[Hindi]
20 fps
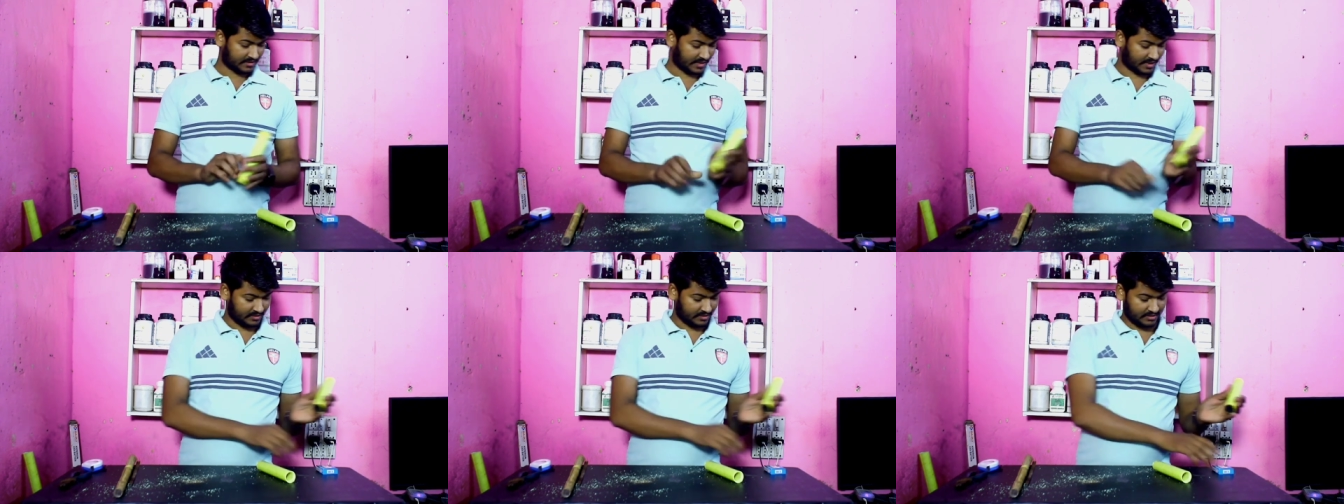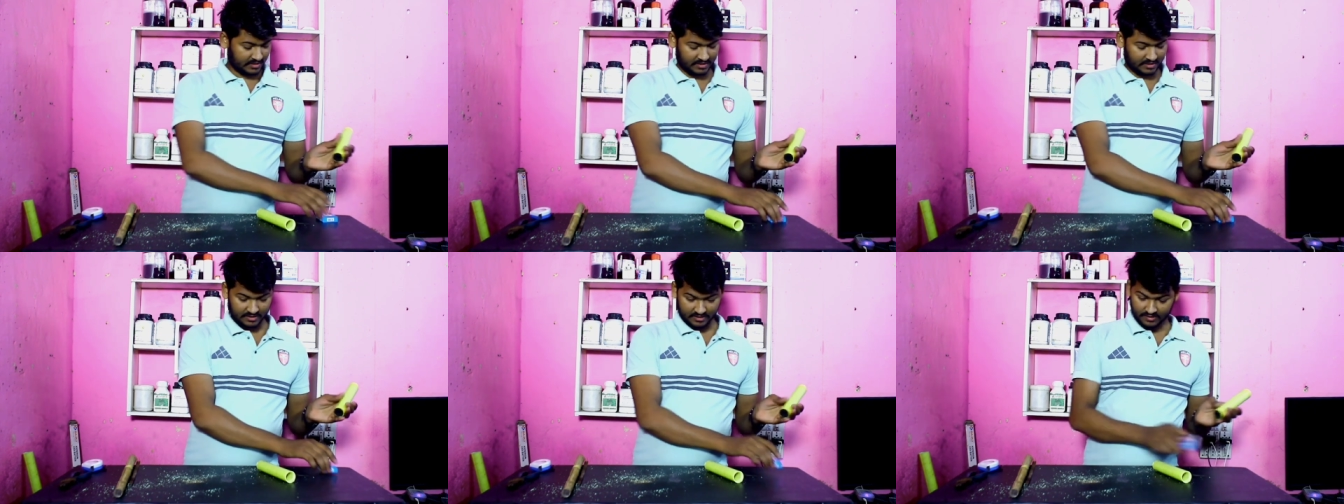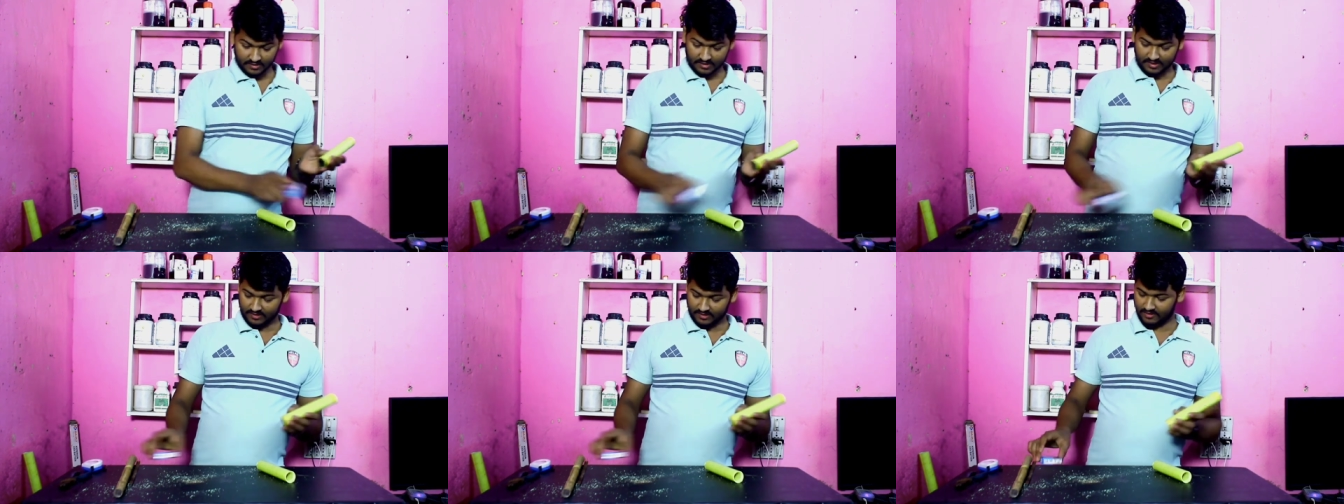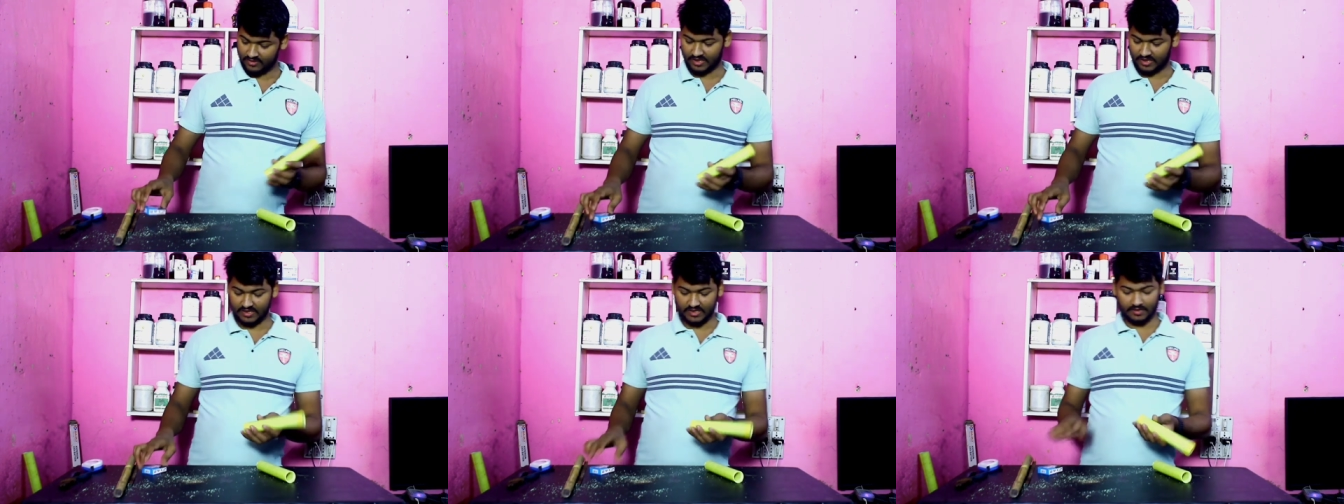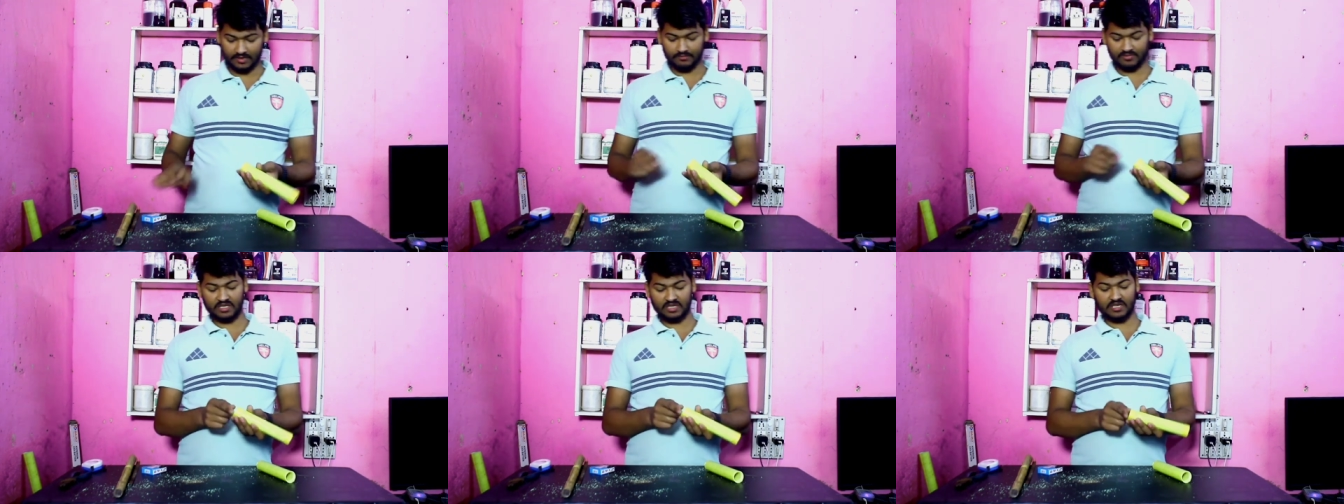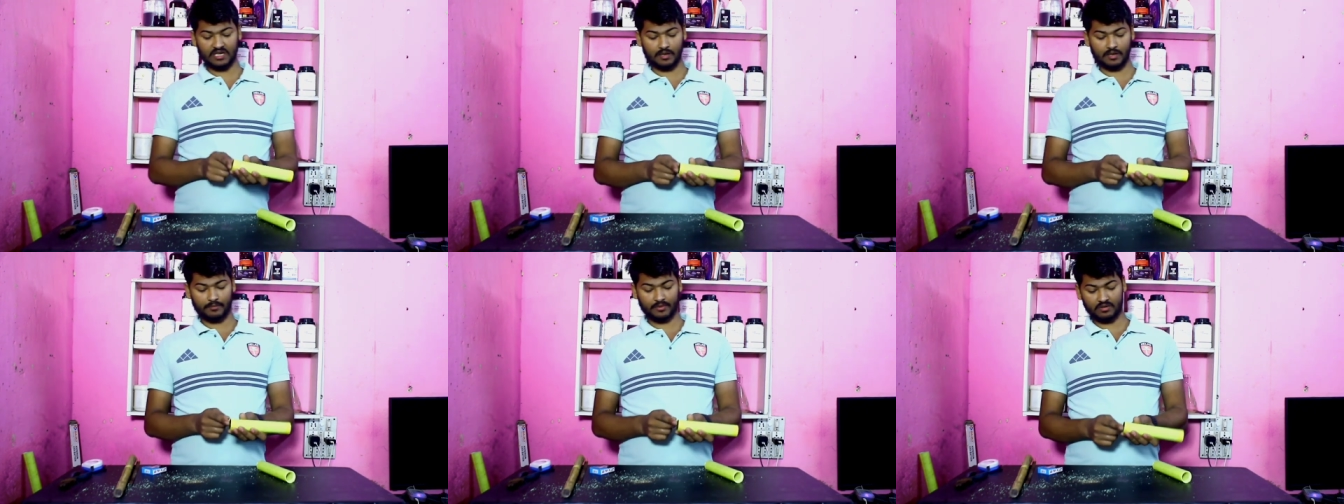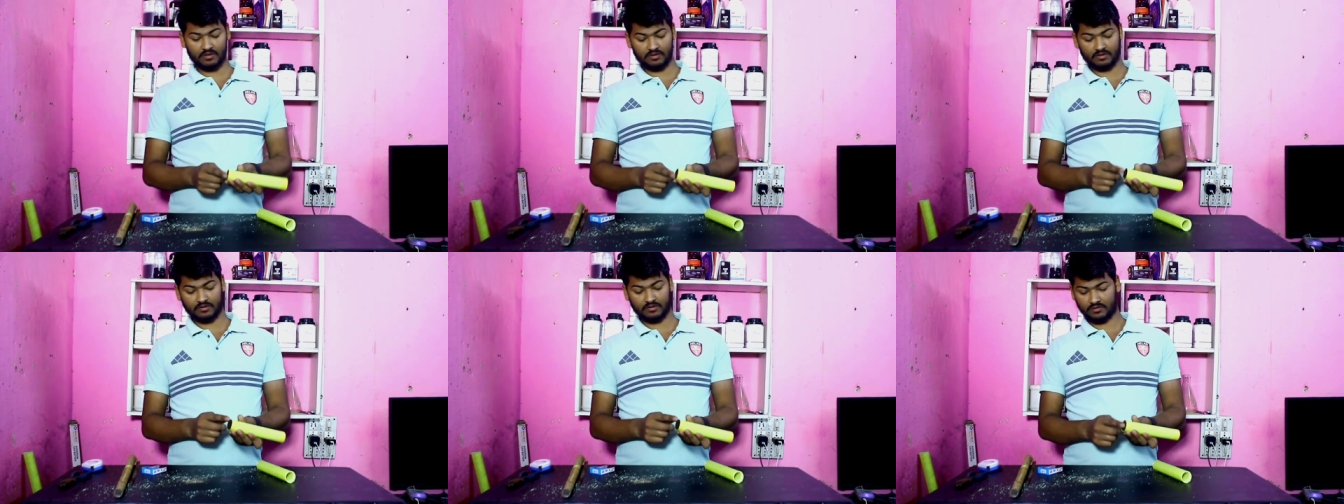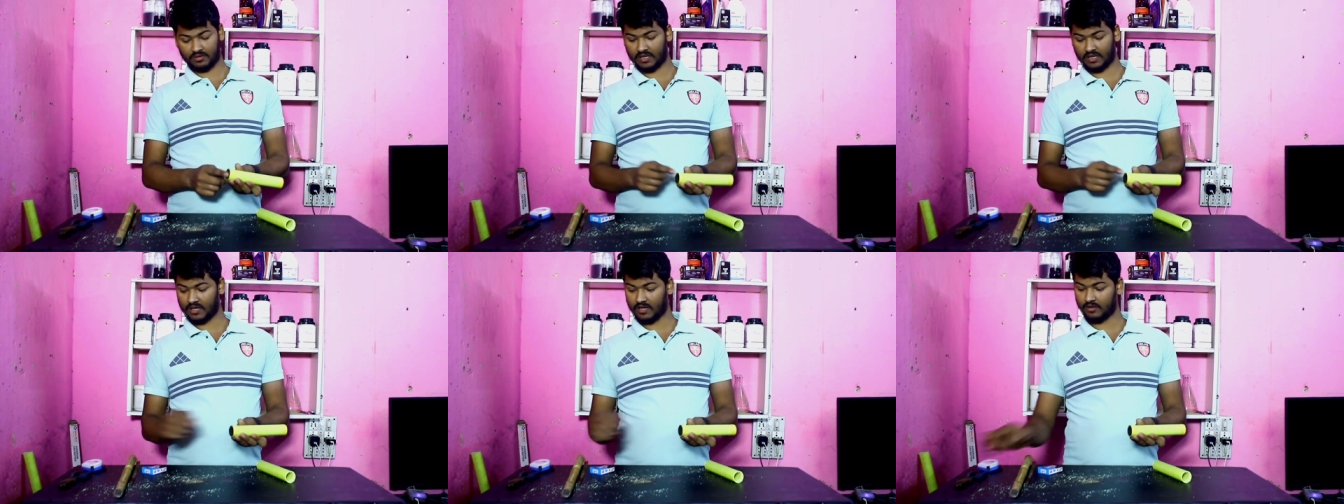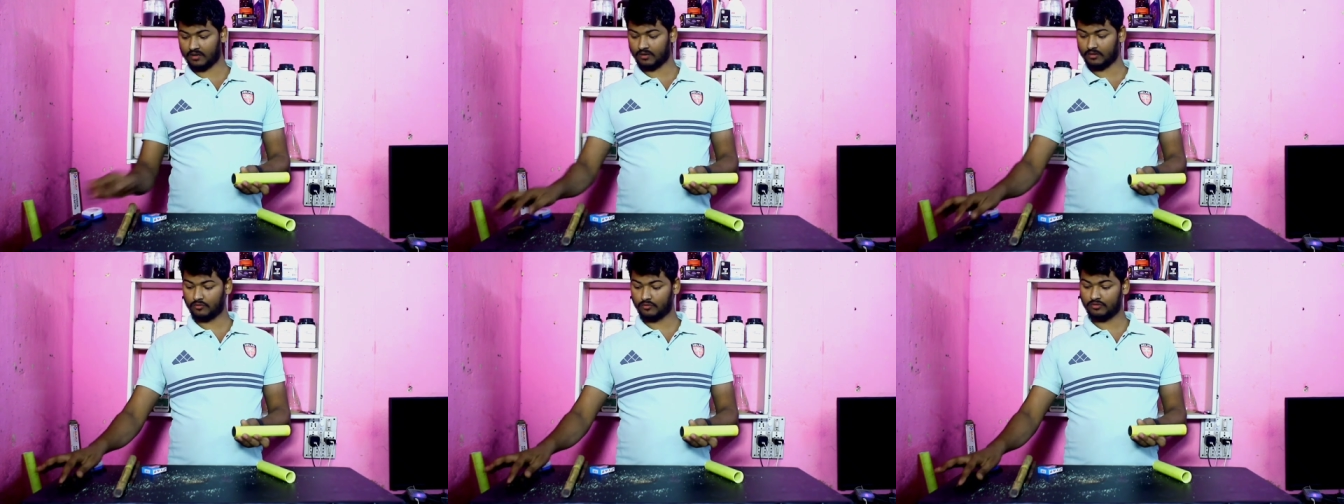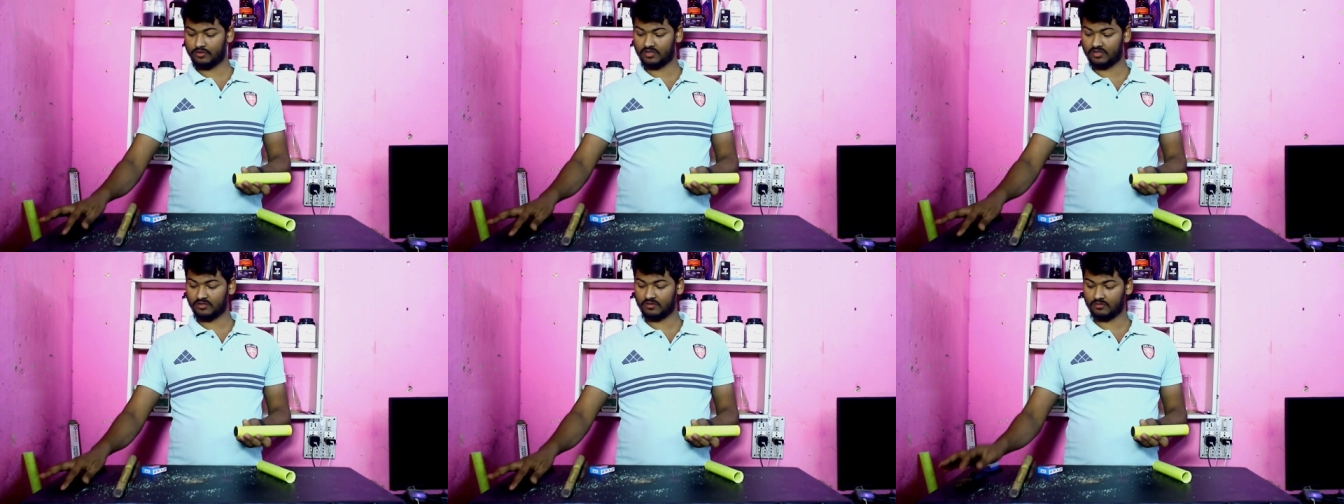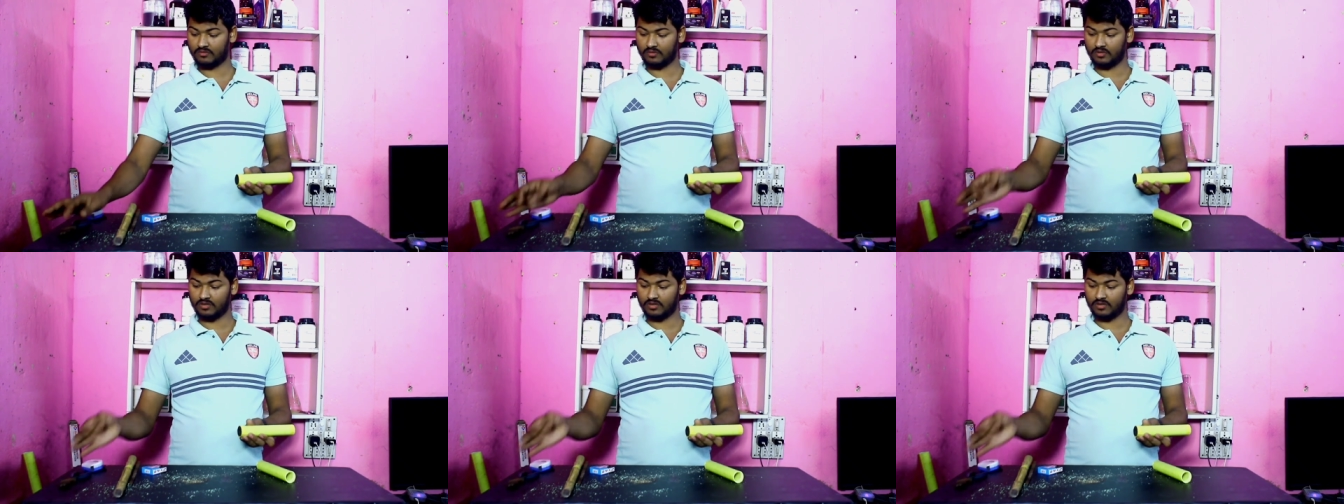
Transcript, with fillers: ताकि देखिए जैसे कि एमसील यहाँ पर लगाकर कुछ